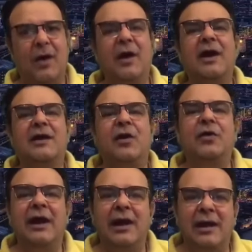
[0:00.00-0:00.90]

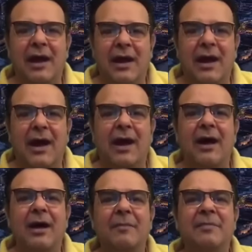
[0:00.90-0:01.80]
ويكرهون
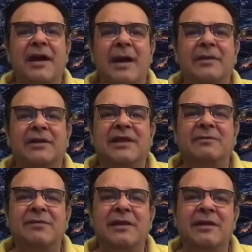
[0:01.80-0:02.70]
القعقاع بن عمرو
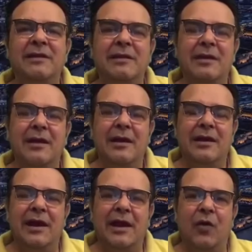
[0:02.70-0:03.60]
التميمي
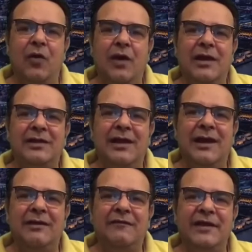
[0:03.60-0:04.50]
لأنه قتل
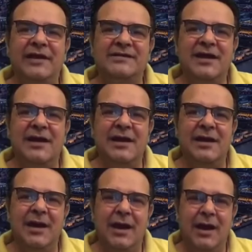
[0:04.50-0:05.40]

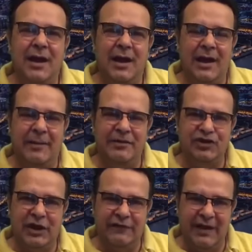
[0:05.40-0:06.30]
الفيرزان على
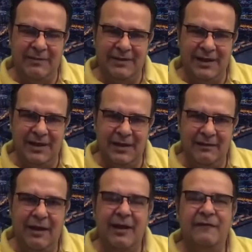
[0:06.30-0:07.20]
مشارف
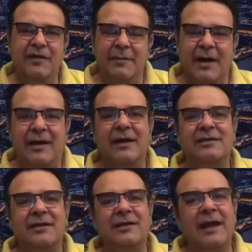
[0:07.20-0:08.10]
همدان في
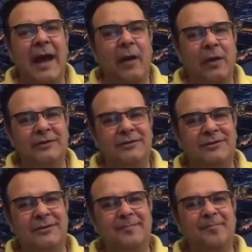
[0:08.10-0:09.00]
معركة
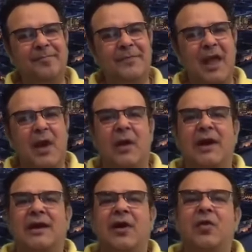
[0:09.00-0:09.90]
نهاوند
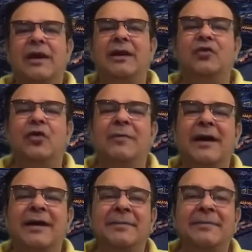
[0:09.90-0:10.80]
ويكرهون
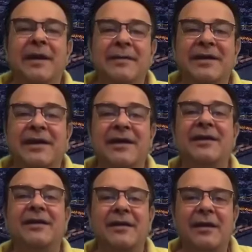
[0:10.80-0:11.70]
النعمان بن
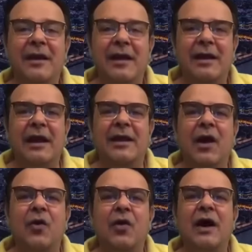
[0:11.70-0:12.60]
مجر
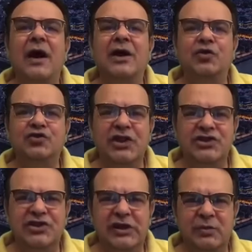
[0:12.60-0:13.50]
لأنه قائد
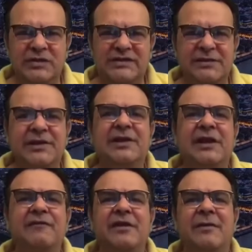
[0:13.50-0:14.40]
جيش
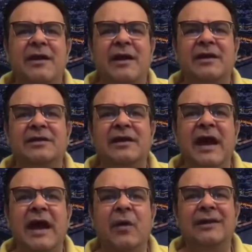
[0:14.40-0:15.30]
المسلمين في معركة
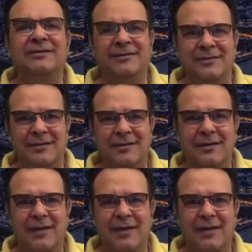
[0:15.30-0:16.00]
نهاوند